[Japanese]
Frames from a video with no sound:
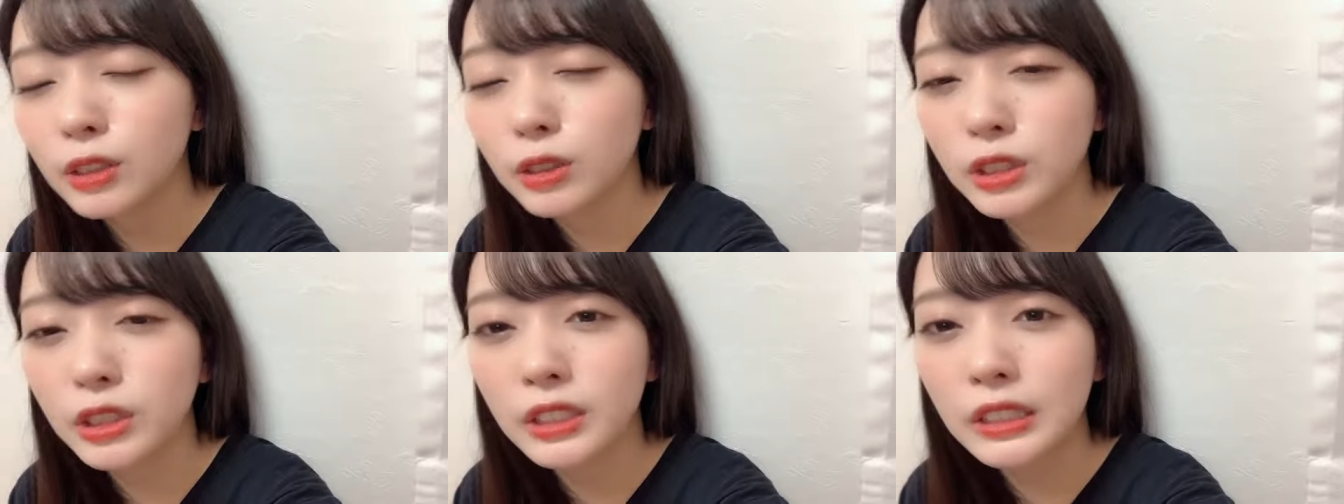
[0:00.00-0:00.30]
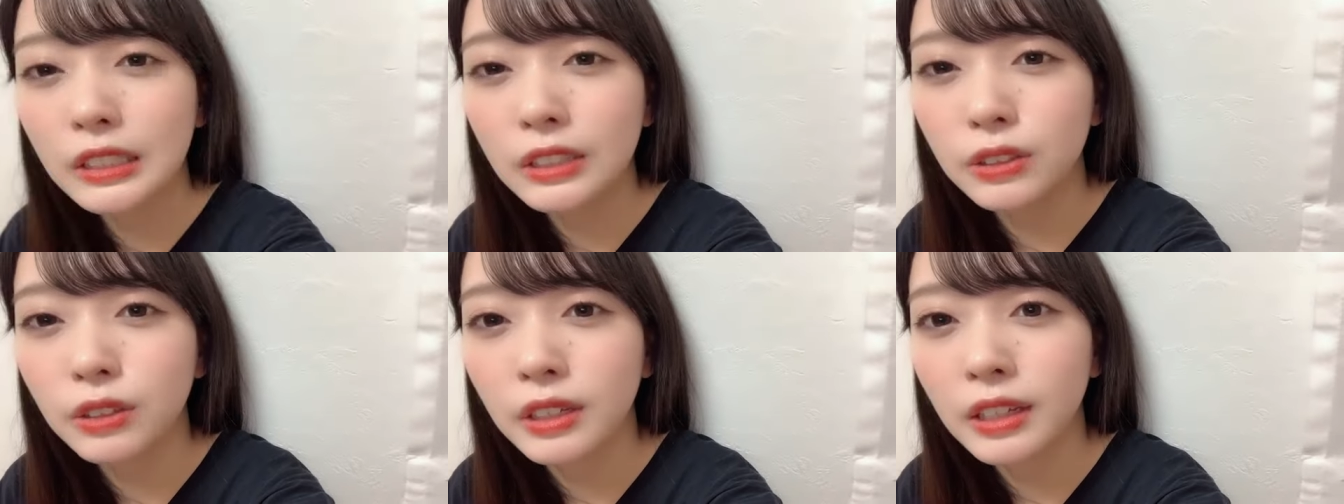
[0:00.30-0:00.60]

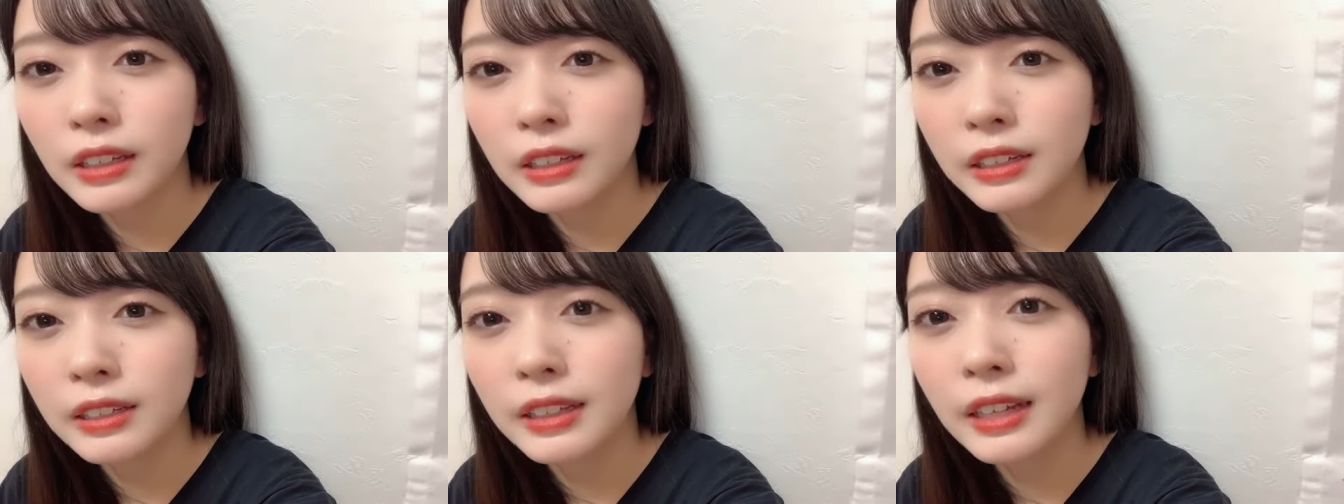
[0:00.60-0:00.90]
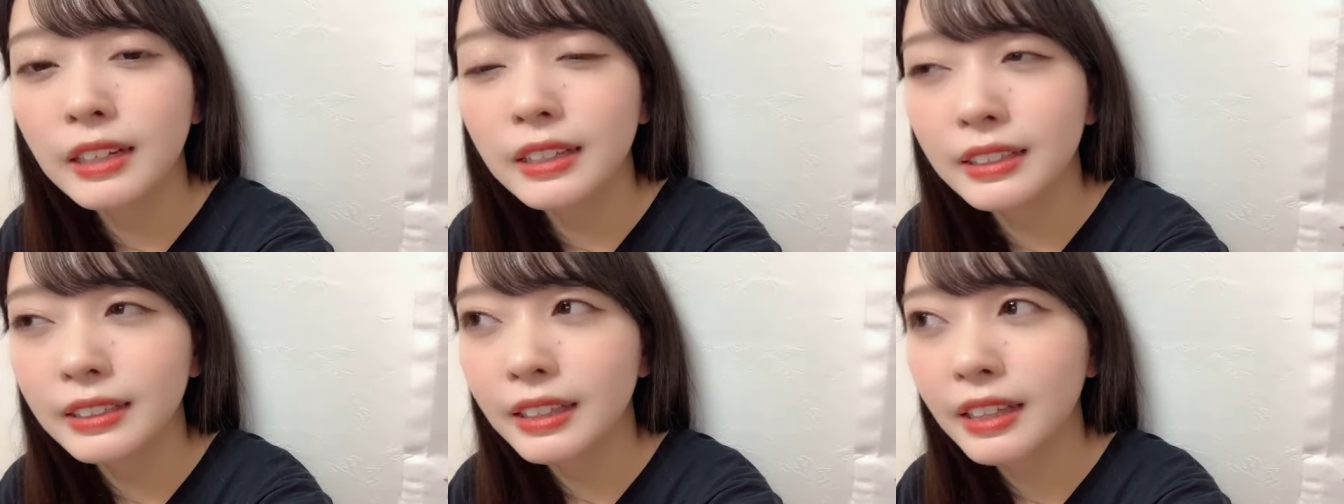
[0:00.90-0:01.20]
次の日にい
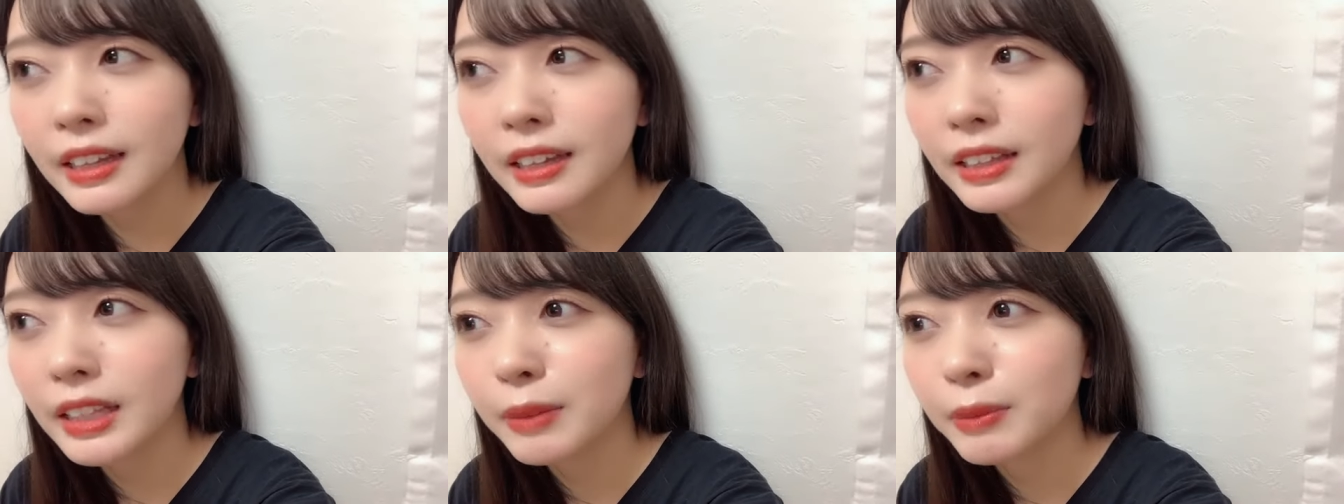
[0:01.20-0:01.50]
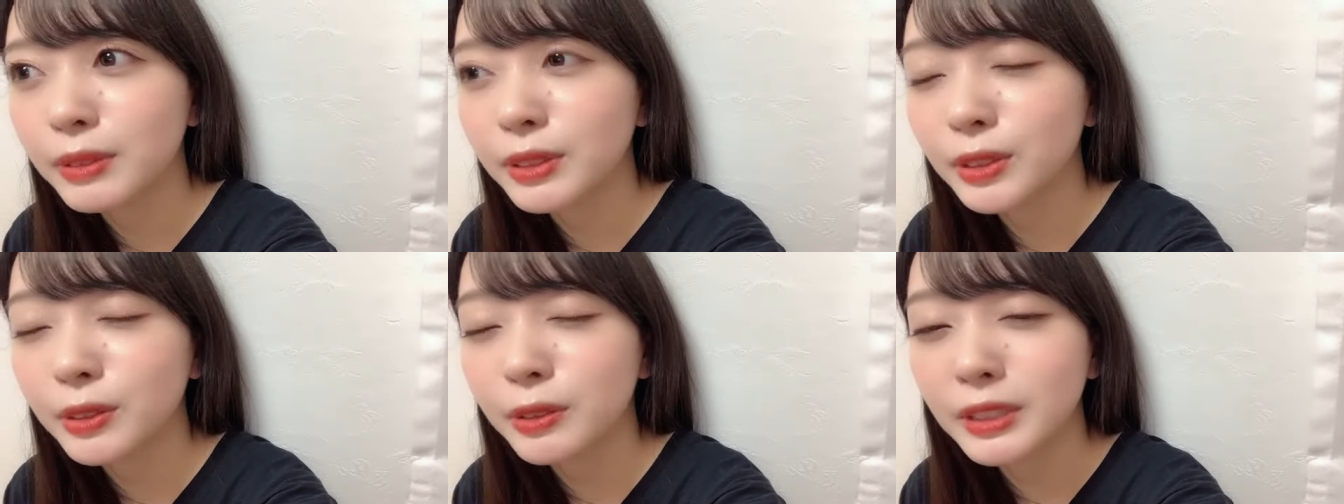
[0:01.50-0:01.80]
なくてでも
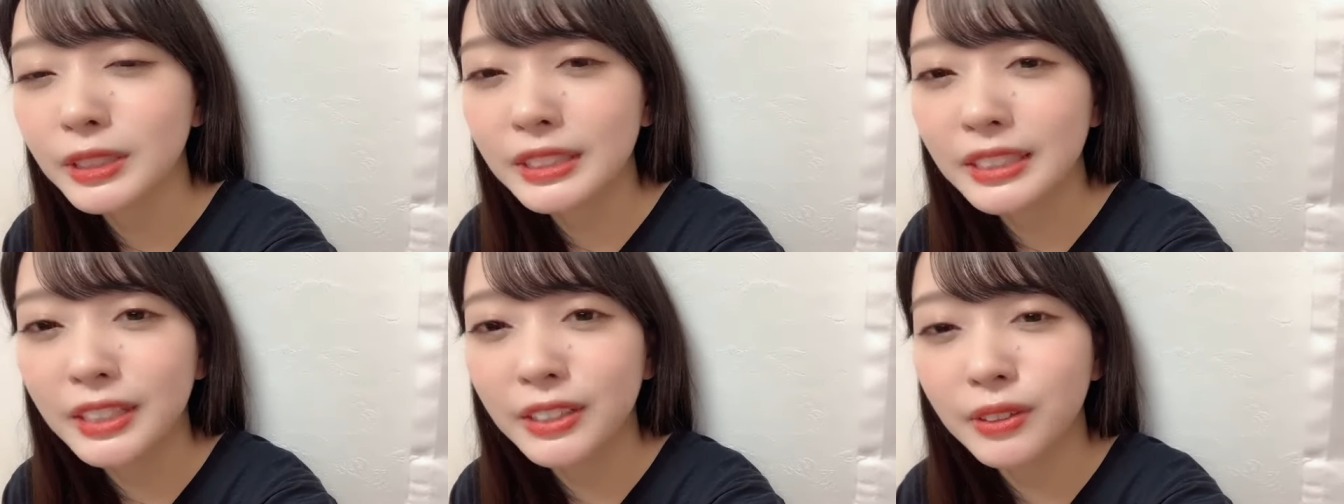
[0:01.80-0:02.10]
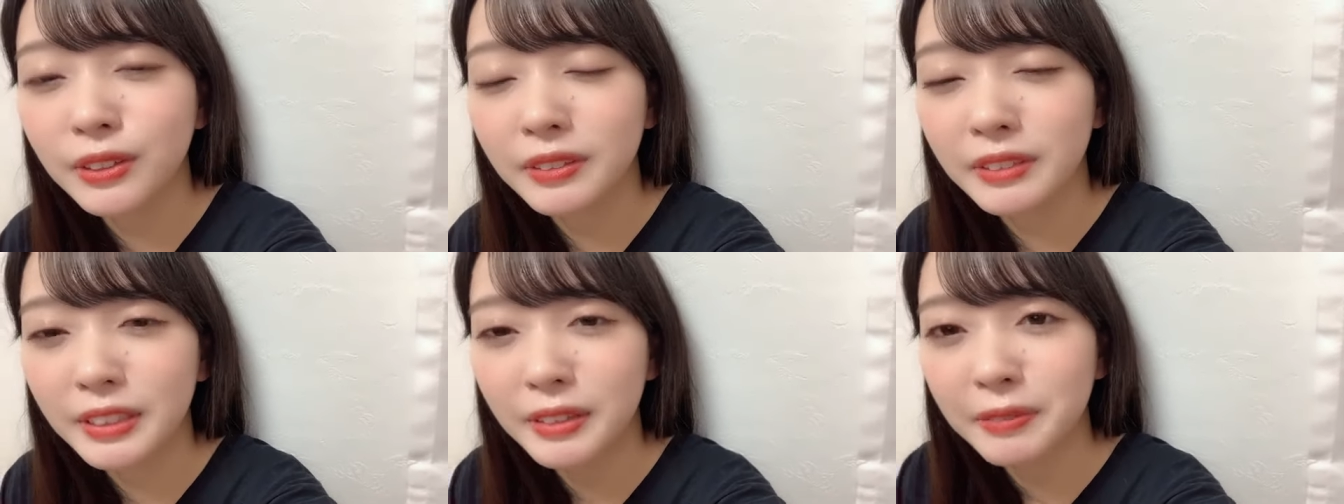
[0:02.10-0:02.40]
その次の日